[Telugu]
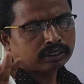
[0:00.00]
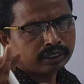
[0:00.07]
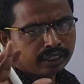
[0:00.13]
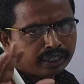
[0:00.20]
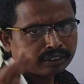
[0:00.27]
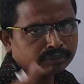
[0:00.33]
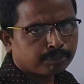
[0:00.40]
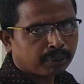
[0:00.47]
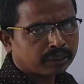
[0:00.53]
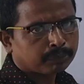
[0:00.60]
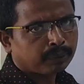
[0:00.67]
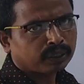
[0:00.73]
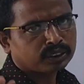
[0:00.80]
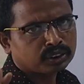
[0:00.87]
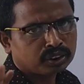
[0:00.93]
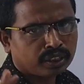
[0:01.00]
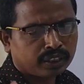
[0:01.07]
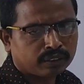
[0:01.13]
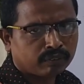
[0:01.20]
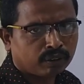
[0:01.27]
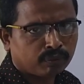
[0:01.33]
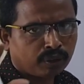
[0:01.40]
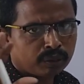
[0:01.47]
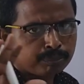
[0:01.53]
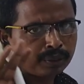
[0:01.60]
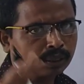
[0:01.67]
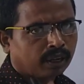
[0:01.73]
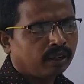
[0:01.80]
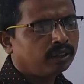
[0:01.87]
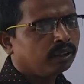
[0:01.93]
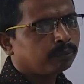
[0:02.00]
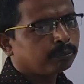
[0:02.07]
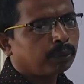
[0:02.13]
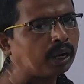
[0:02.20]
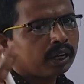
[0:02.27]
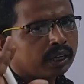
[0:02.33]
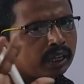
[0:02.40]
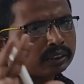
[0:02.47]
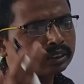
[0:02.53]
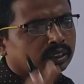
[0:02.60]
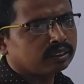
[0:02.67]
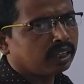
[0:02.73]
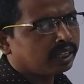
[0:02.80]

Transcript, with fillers: అసలు ఏం అనేటువంటి వాటి మీద బాగా అధ్యయనం